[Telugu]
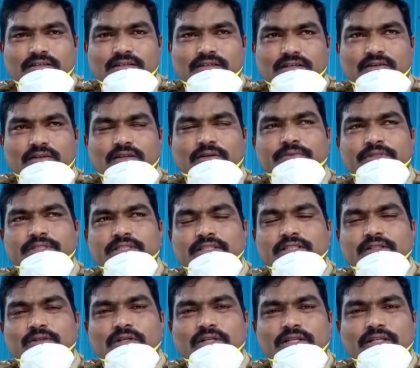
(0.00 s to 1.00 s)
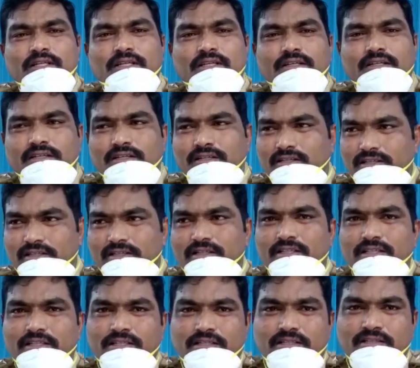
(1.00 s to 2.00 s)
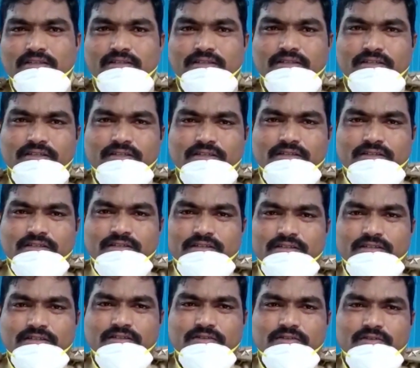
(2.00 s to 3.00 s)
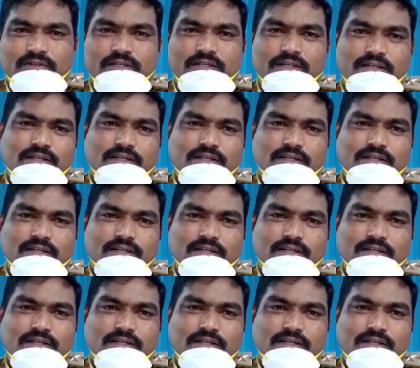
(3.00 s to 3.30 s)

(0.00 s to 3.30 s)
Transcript: అవలంబించిన చోటుకి ఇది ఒక